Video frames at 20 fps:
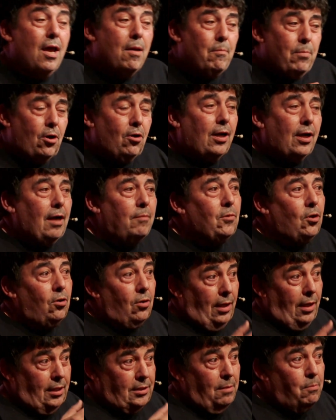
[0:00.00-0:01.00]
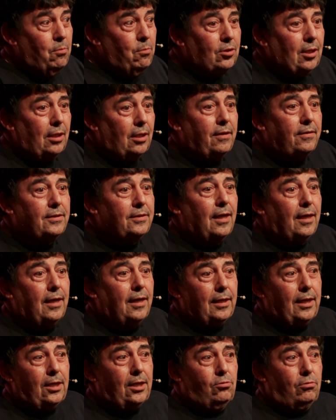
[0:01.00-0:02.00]
Pero en cambio es importante
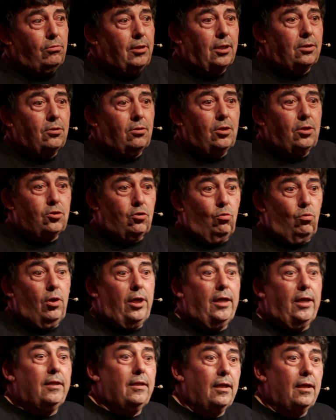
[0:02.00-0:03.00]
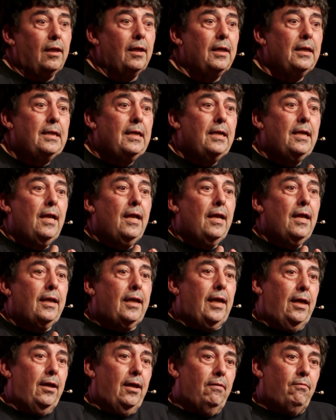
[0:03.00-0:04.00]
destacar que su director es Uli Edel,
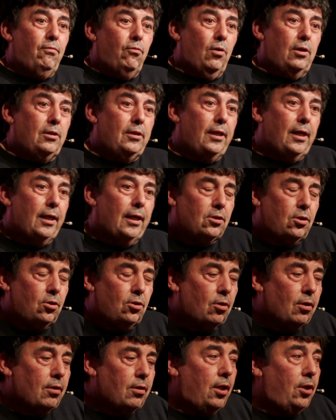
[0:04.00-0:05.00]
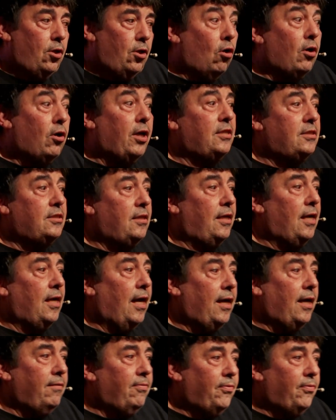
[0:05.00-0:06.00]
que fue el director de Yo
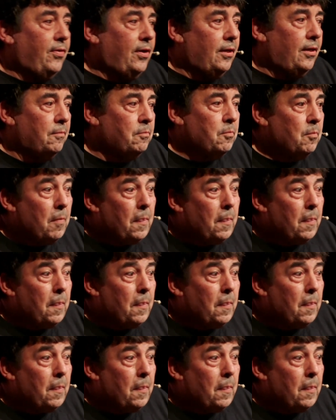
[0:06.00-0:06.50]
Cristina F.,